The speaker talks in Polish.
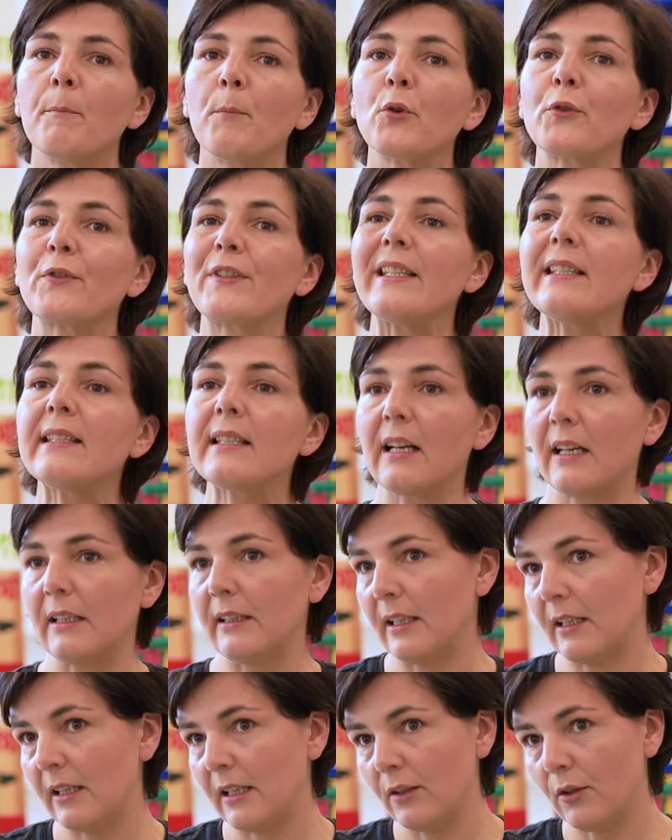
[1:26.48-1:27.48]
pozyskać
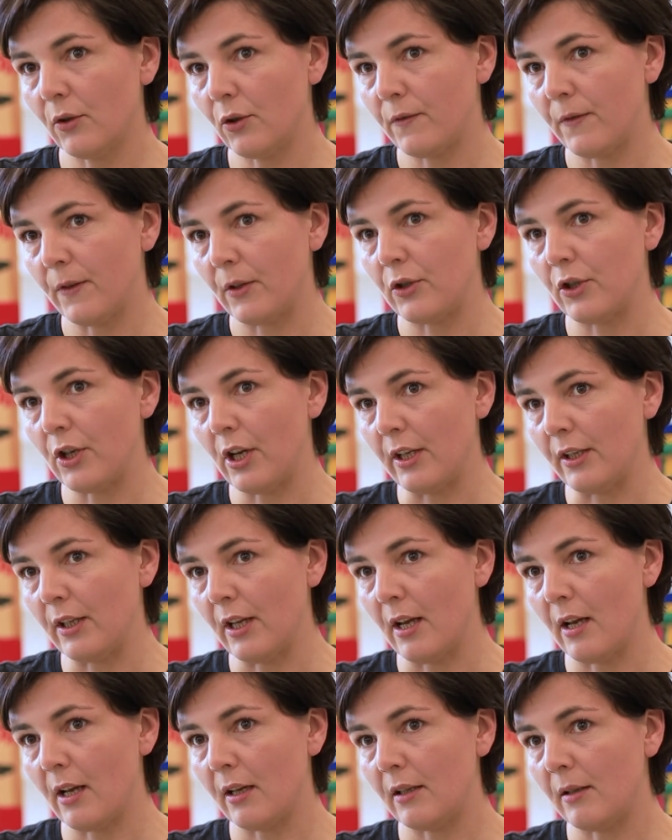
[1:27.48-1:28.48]
takie
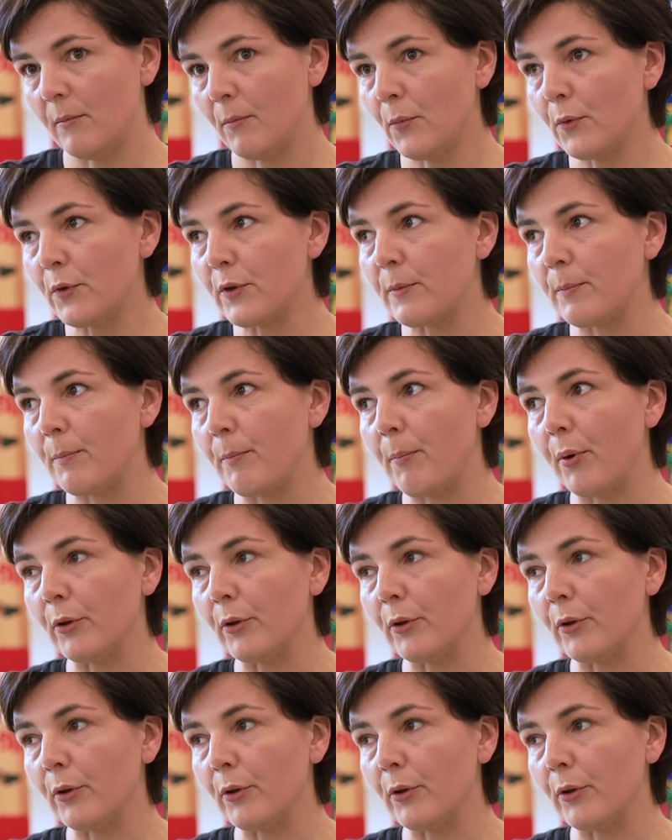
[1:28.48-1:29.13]
doświadczenie i móc